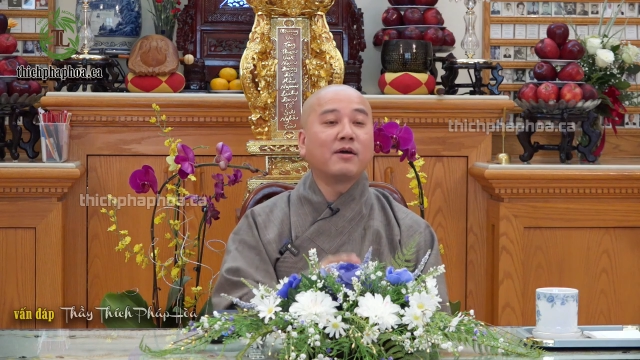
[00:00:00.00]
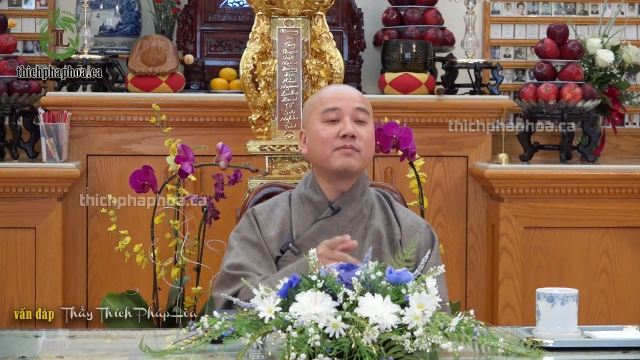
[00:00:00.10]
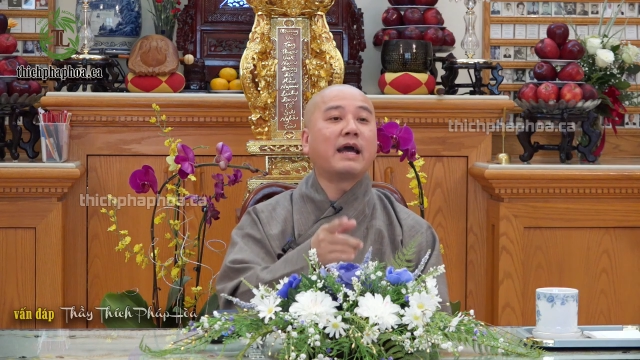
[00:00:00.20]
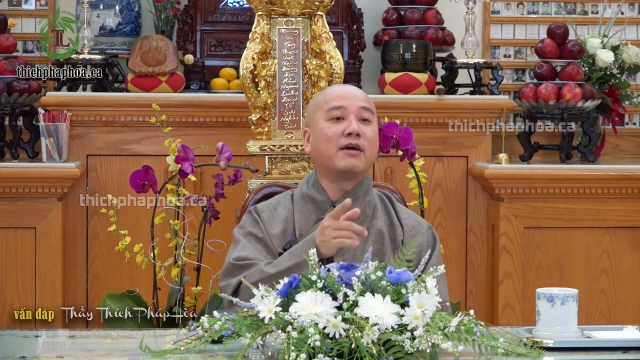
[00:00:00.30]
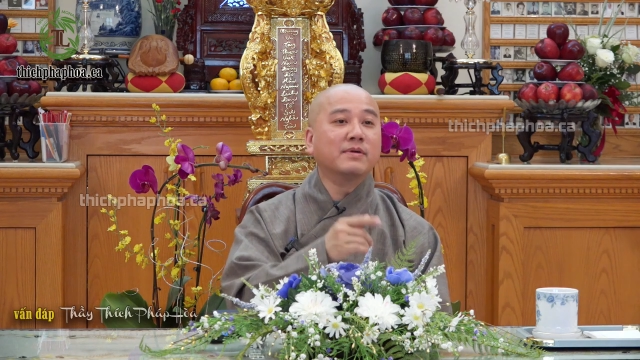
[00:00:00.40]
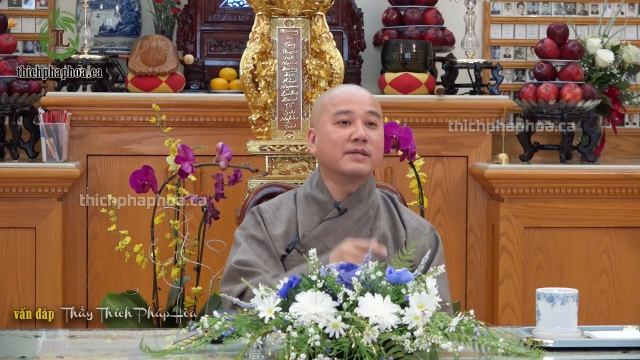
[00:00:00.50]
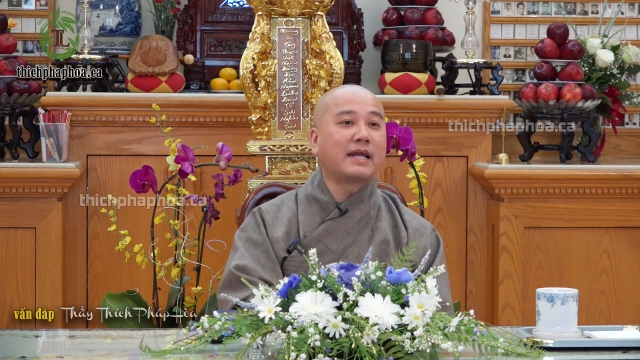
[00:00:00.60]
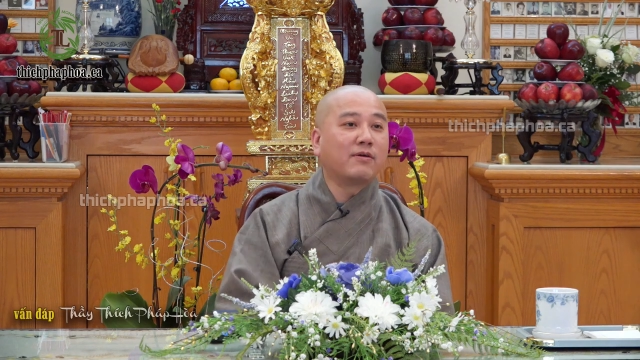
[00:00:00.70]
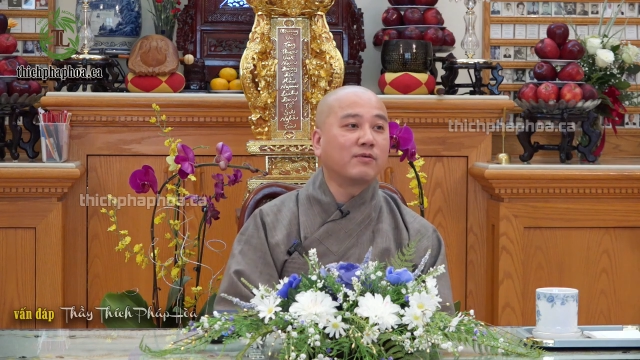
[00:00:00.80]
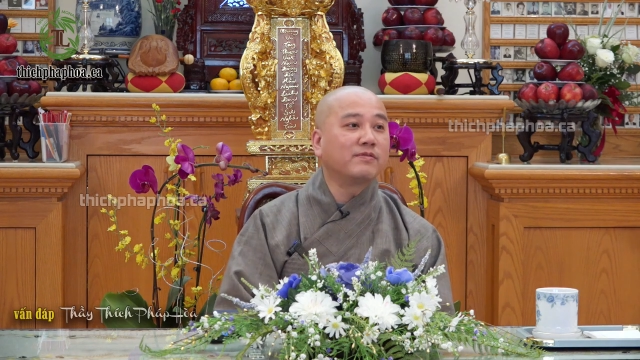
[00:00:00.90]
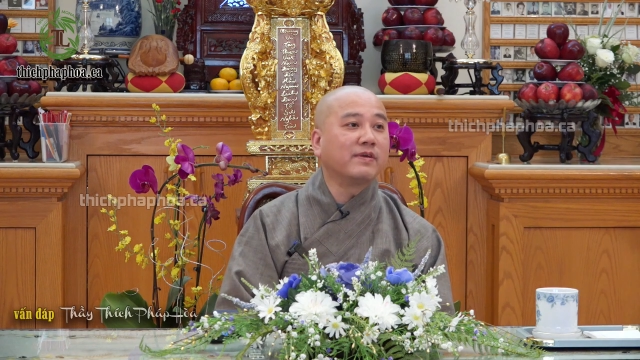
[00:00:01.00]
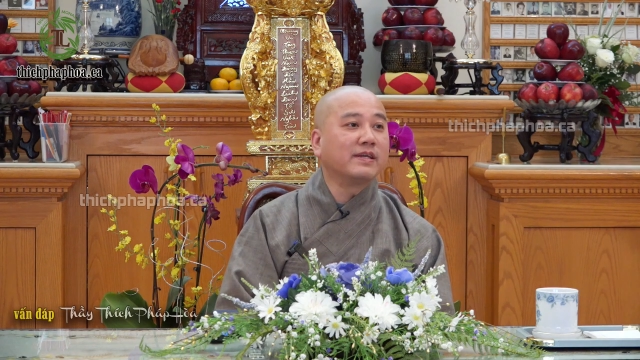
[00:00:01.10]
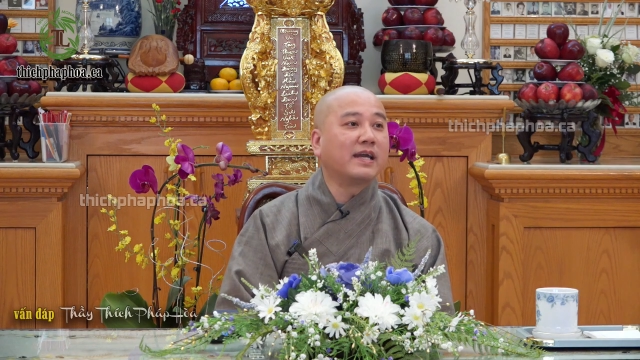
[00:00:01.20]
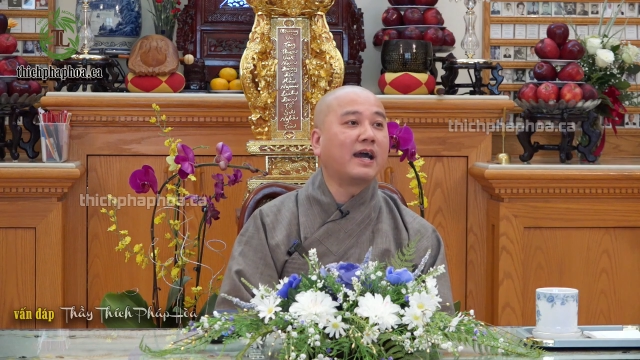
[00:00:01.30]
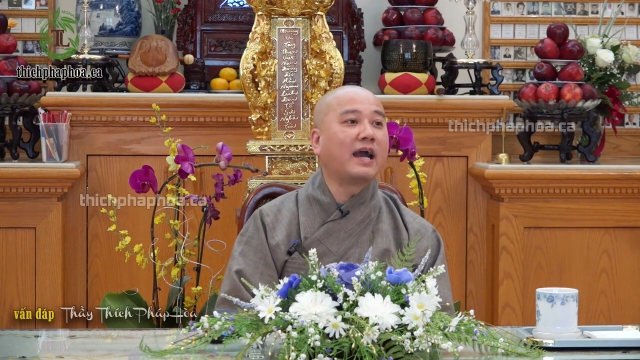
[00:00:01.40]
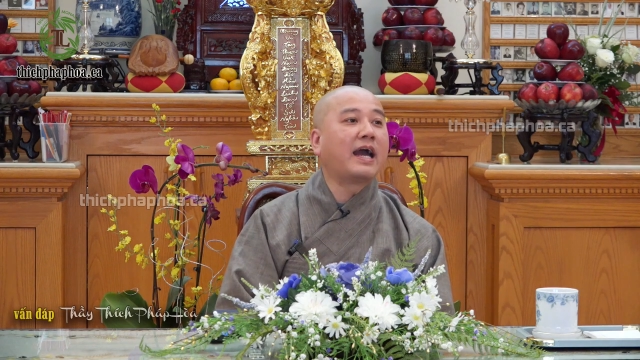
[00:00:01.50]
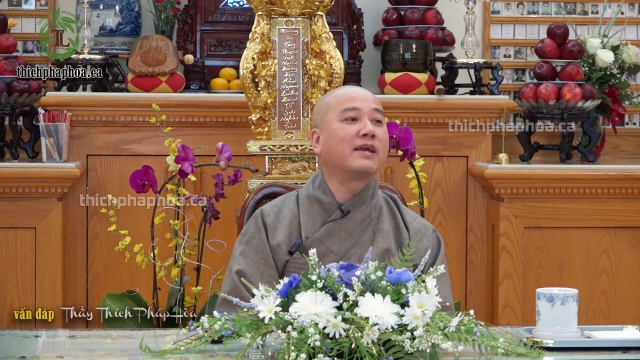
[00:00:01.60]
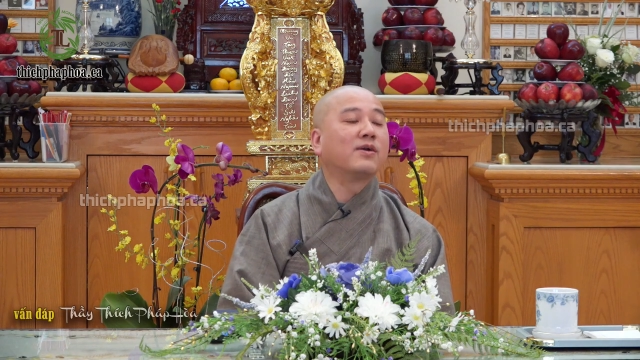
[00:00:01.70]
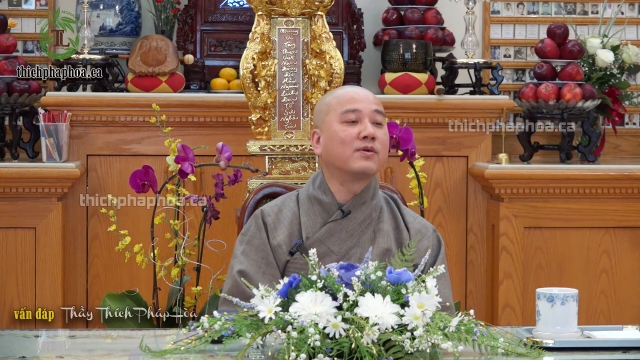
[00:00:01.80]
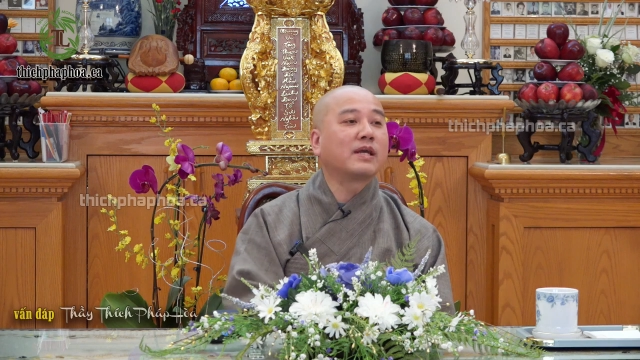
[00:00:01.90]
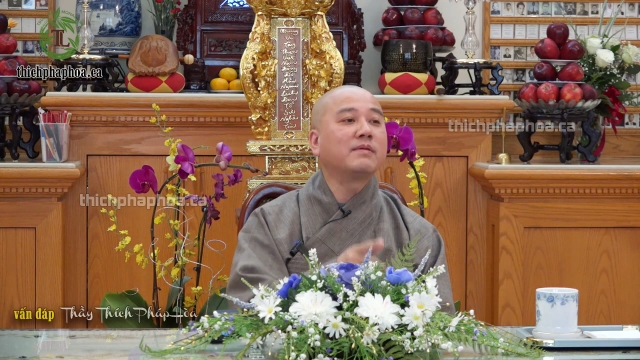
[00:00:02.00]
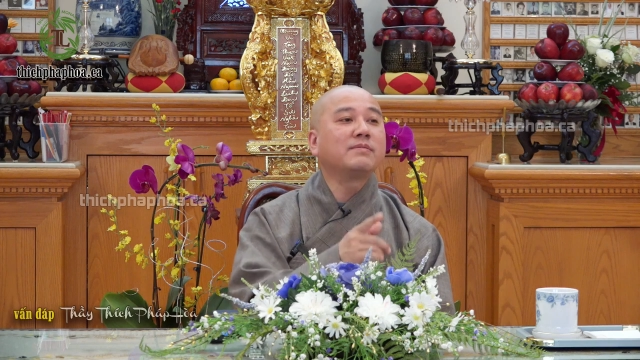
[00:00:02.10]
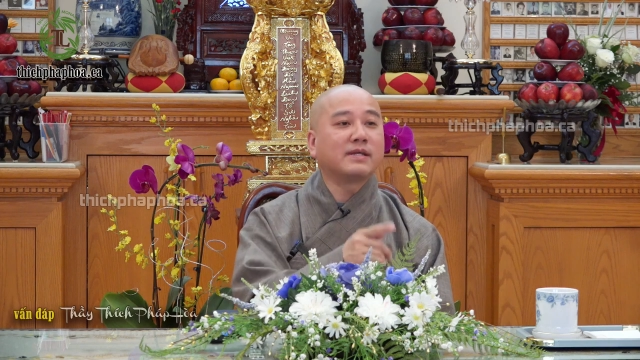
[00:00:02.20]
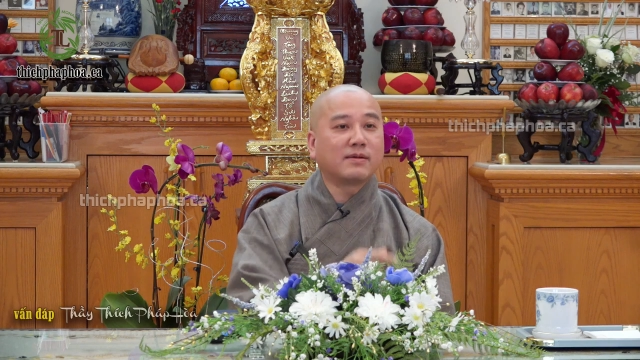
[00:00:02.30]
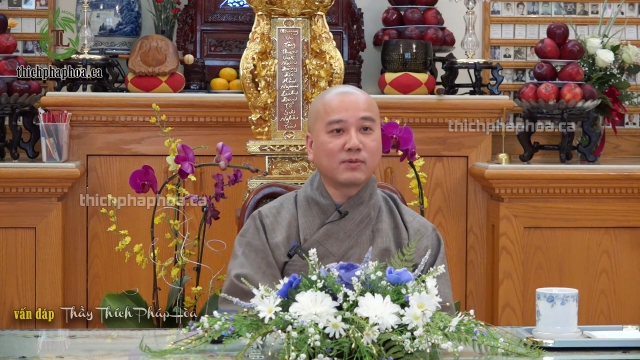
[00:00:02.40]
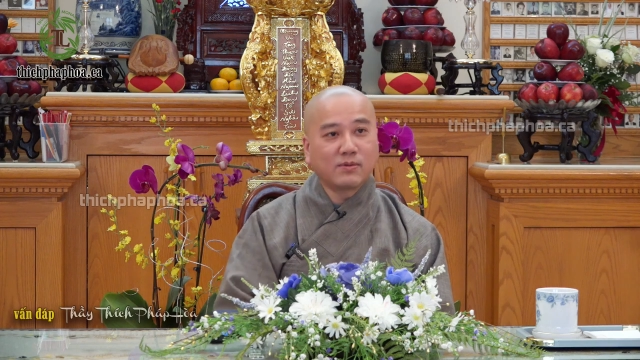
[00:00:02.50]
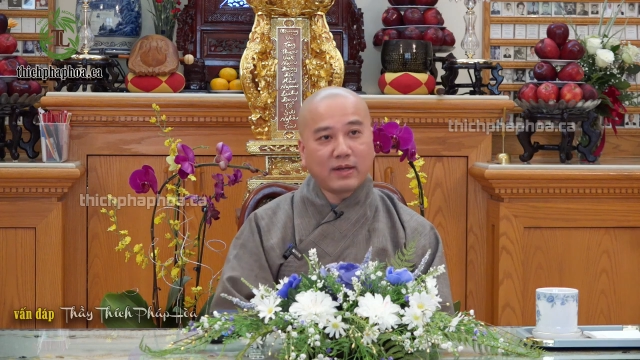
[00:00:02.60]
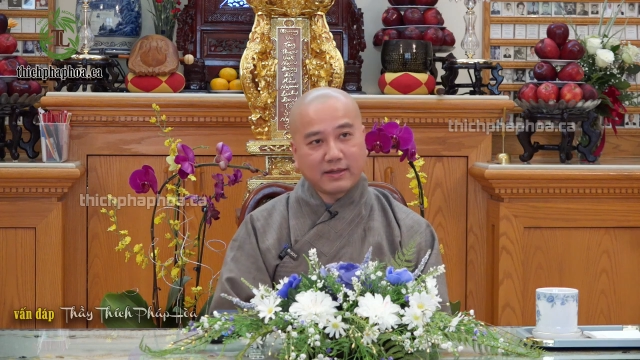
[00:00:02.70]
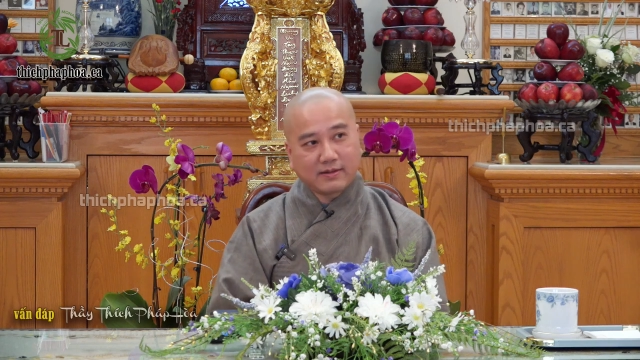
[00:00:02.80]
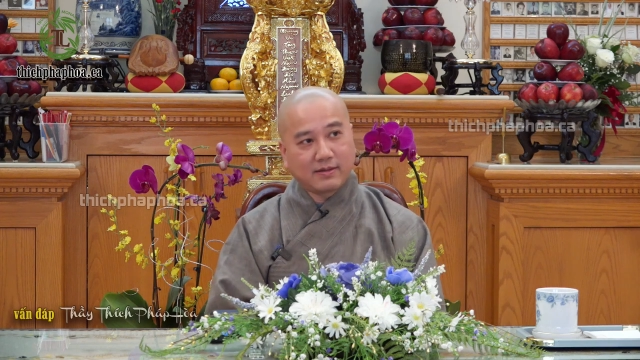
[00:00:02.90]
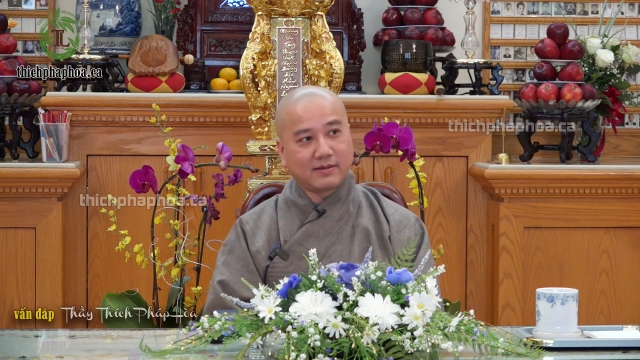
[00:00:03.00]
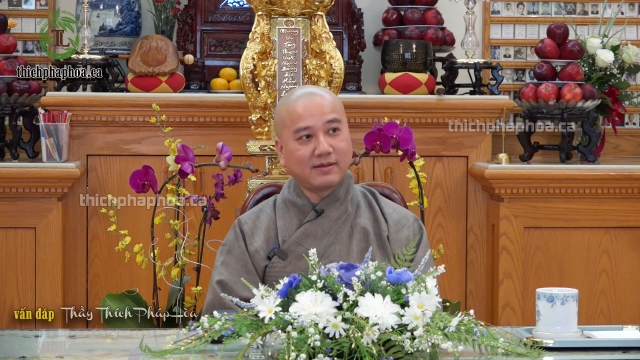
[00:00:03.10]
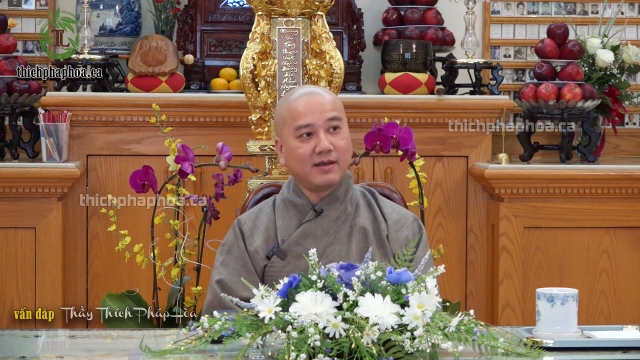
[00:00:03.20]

hôm nào bữa nào quý vị nhờ ai vô kiếm gì trong tủ lạnh coi,